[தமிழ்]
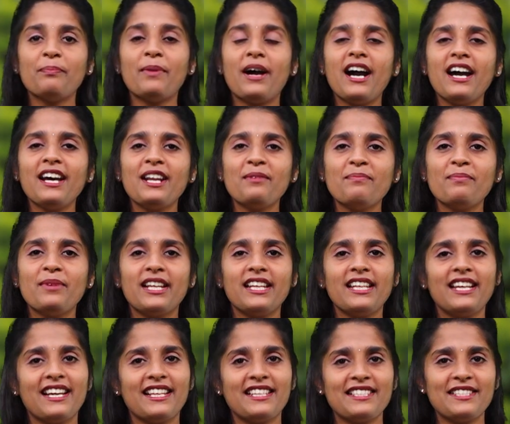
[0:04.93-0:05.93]

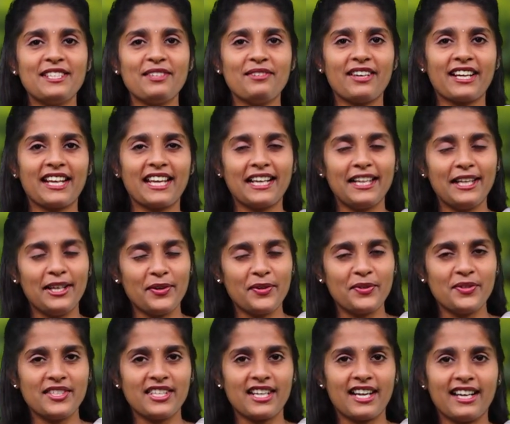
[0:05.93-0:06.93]
பாரம்பரிய அரிசி வகைகளில்
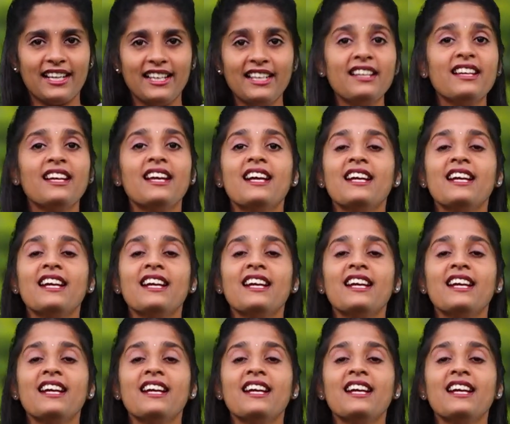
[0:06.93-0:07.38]
ஒன்றான